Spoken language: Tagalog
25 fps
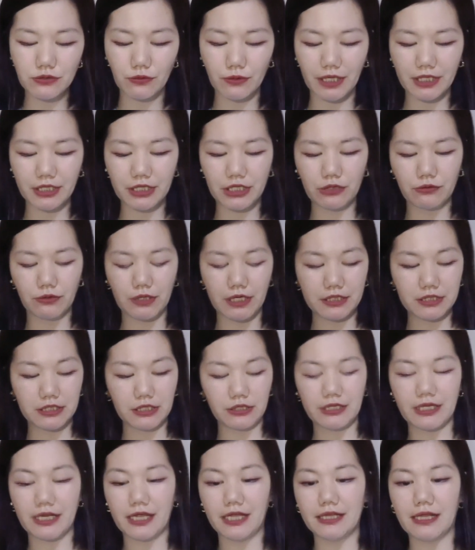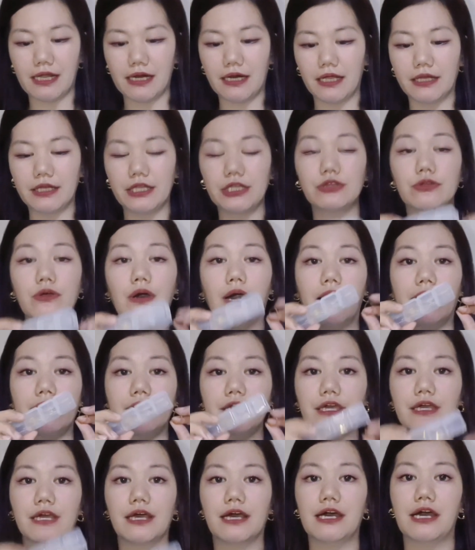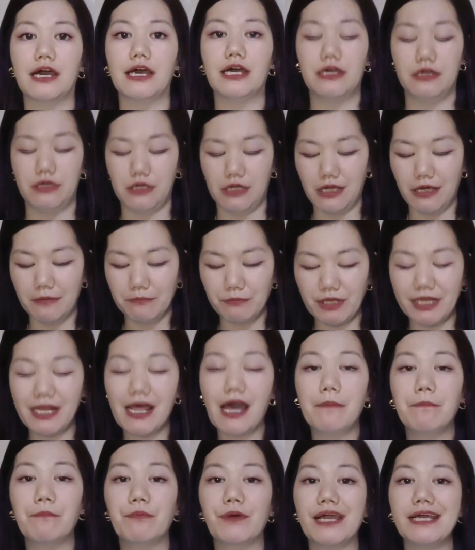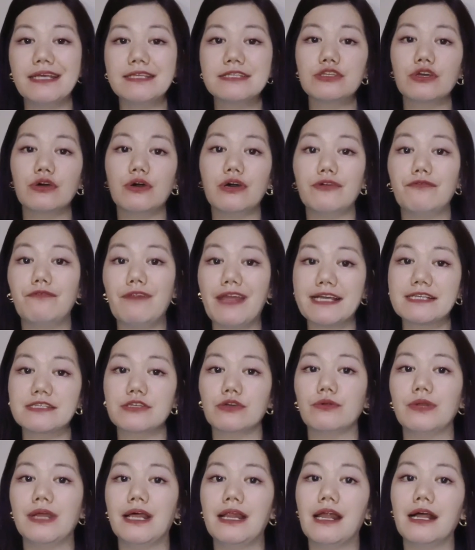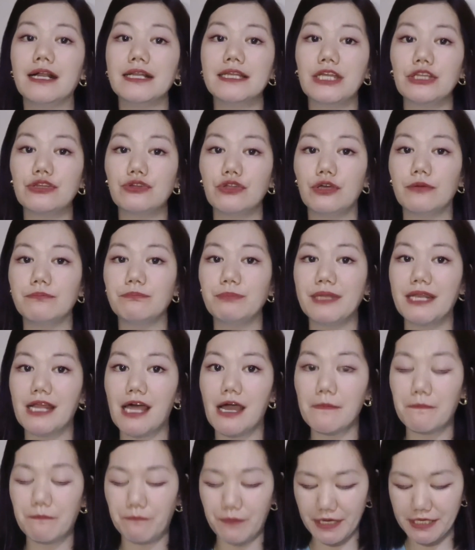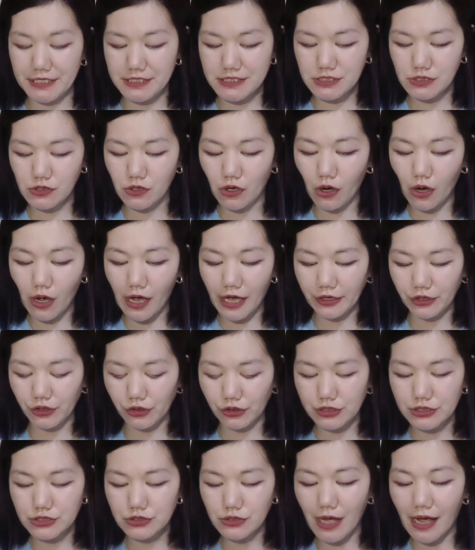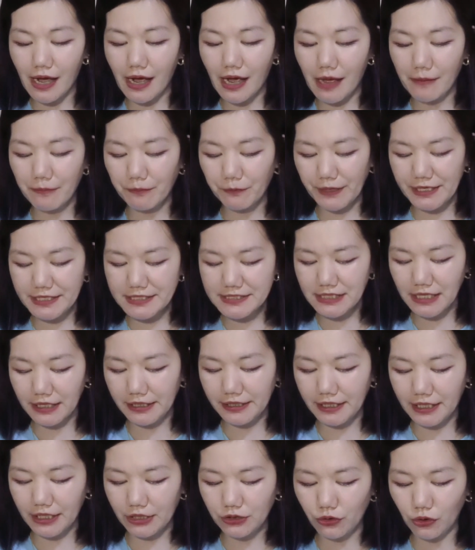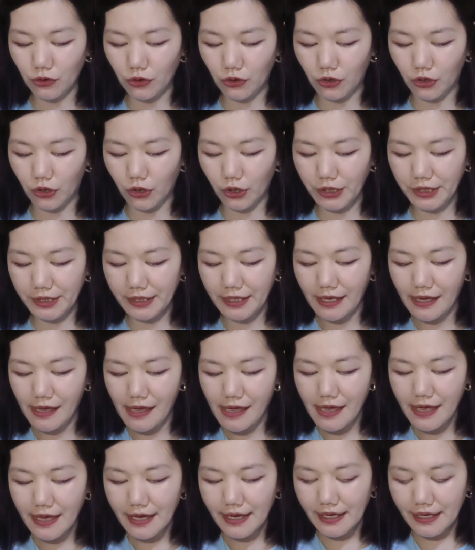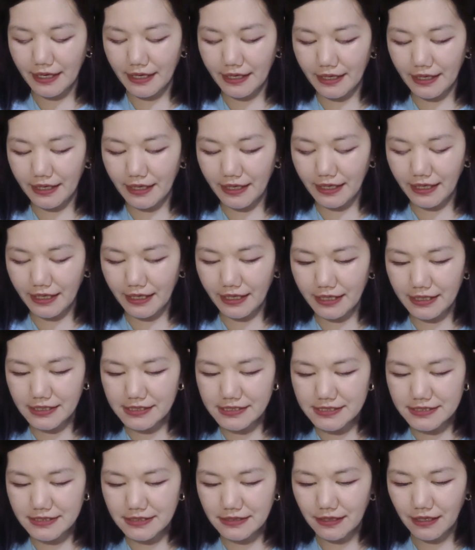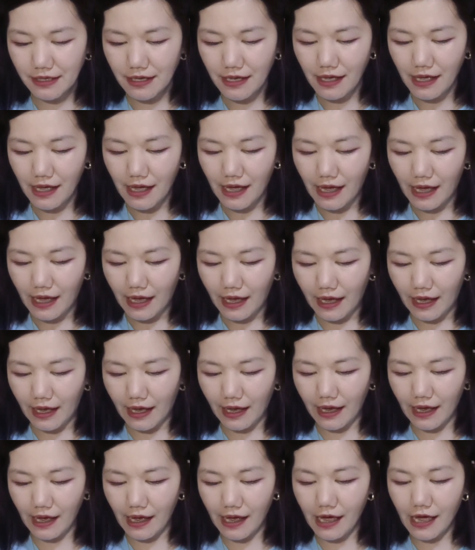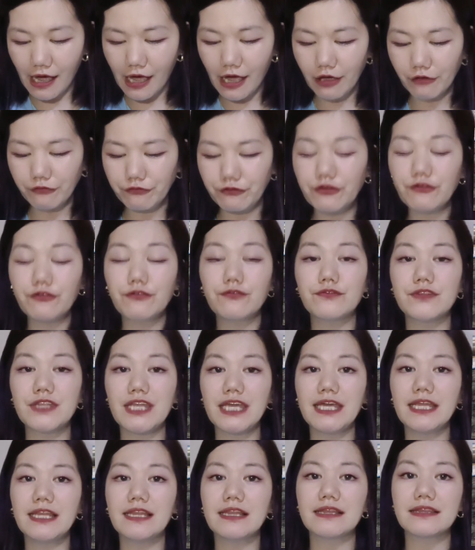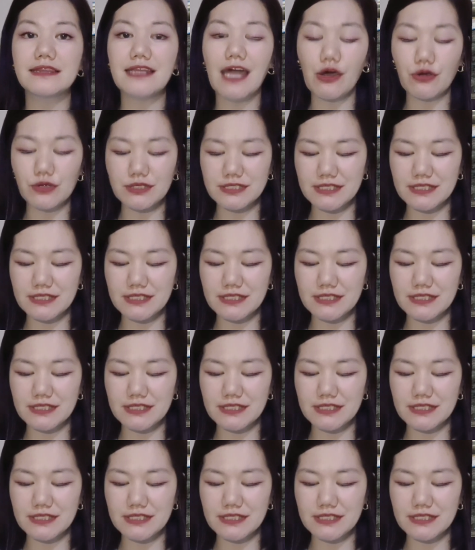Okay, di ko nadala dito ang aking... Uh, ah, pina-appraise. So, i-flex ko na lang dito yung pina-appraise ko. Ayun. So, ang appraisal niya doon is Ah, 15,900.